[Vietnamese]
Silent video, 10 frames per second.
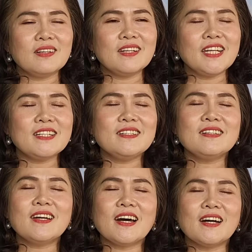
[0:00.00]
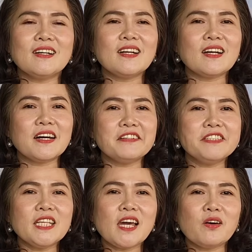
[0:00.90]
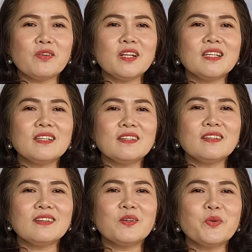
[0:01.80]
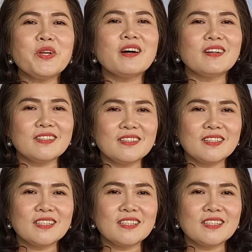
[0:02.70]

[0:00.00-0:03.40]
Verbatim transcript: uh, nên nâng đỡ nâng đỡ với nhau đến uh, cuối đời